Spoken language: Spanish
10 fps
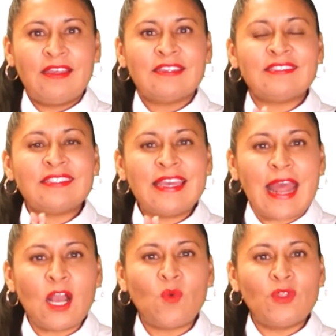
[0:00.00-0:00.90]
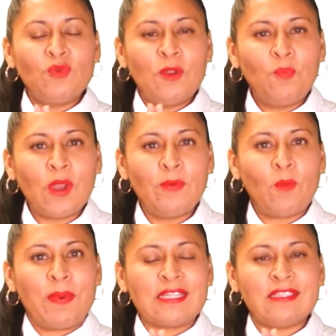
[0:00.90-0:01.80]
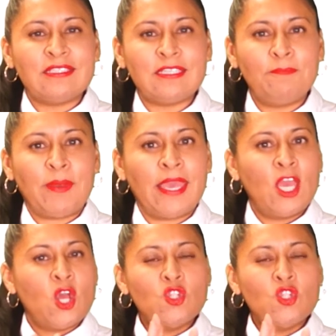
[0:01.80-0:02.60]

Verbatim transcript: será cuando el pueblo participe